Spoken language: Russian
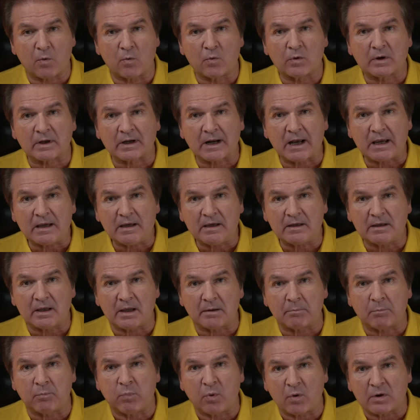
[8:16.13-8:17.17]

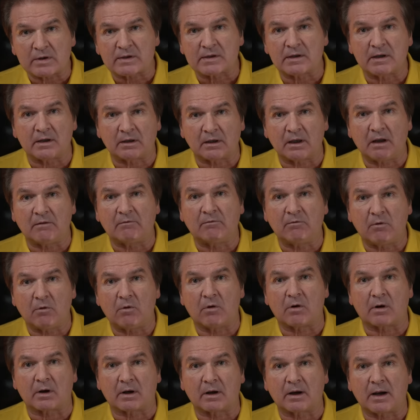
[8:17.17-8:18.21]
Украины после
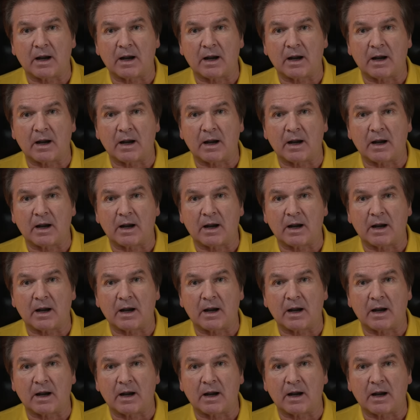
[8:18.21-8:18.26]
того,